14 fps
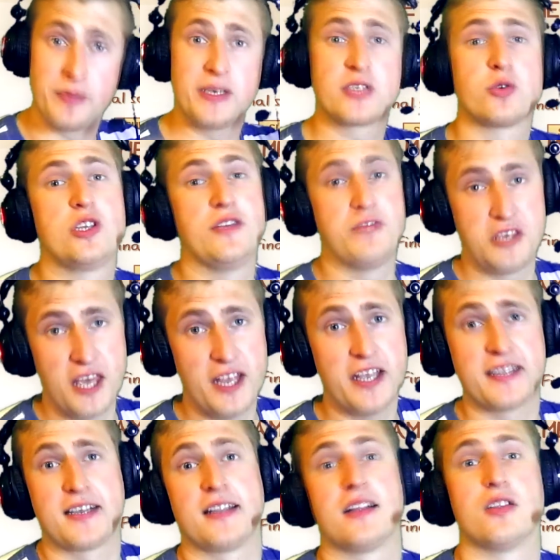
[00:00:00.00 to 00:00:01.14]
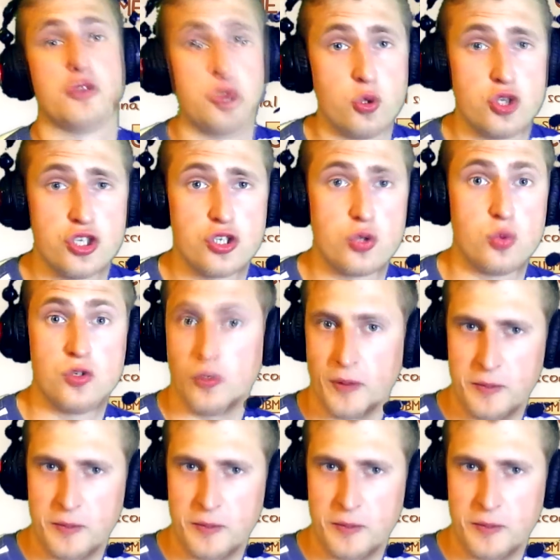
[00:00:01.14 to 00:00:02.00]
Меня зовут Евгений, это канал Юджин Studio.